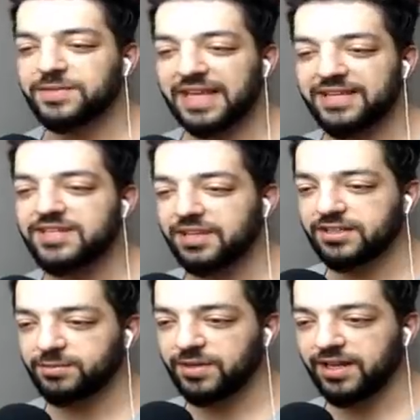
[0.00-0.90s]
atıp
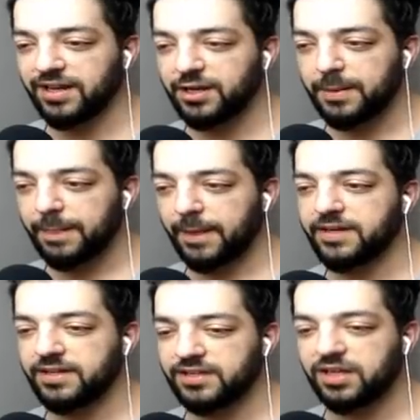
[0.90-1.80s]
deneyecektim beyler.
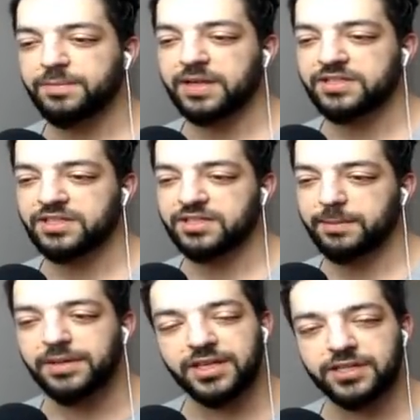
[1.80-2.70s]
Hani lav
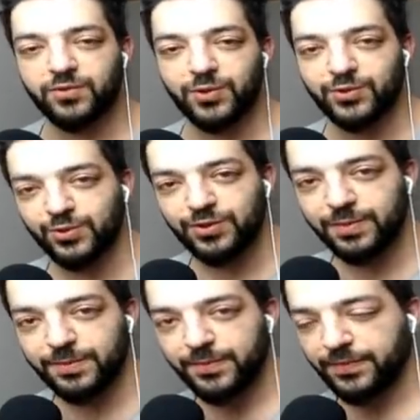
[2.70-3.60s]
pençesinde bir kez
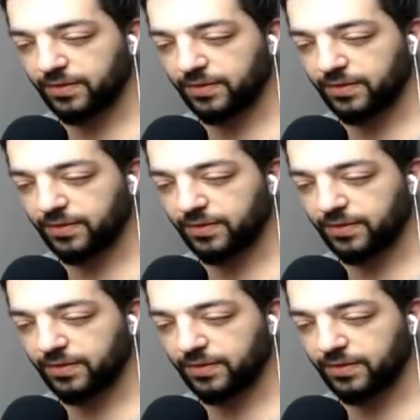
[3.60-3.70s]
vuruyorsunuz.